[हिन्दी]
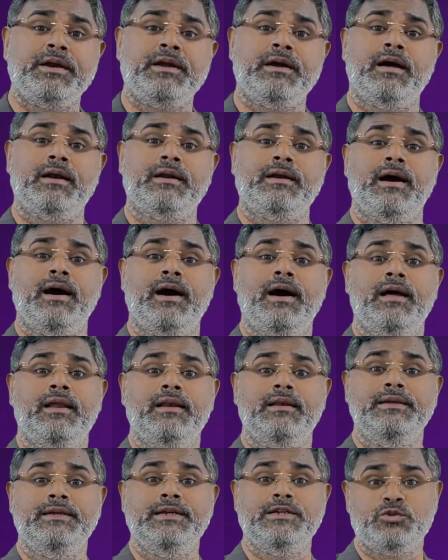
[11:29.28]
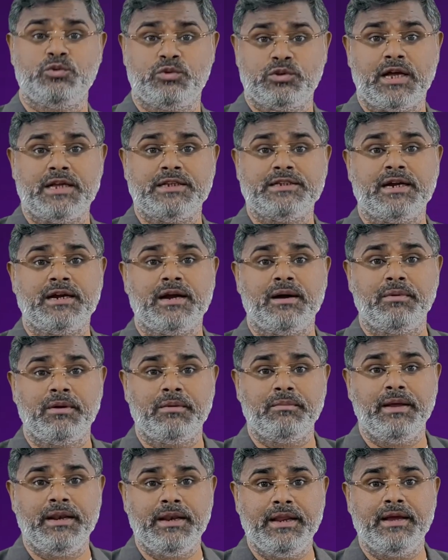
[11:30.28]
प्रकार का हाल ये जो ताज़ा
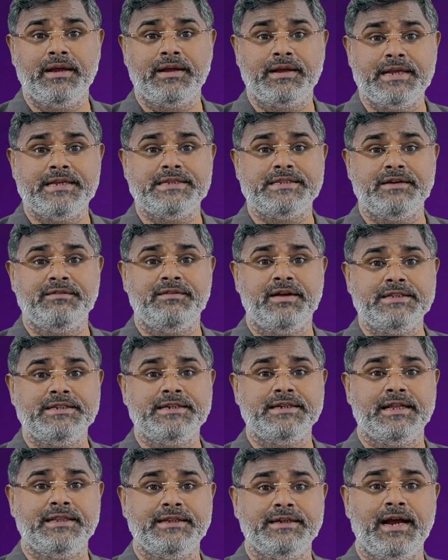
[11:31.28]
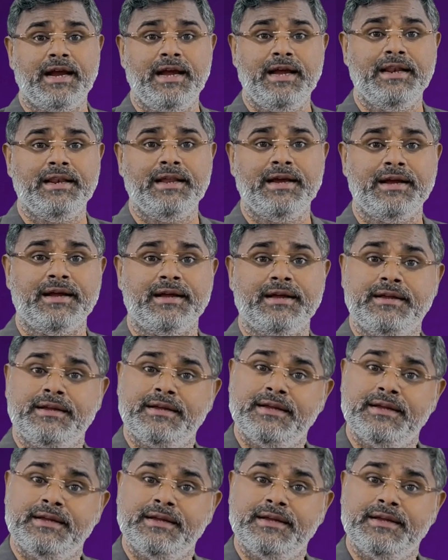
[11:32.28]
खबर मैंने केजरीवाल जी का दिखाया ना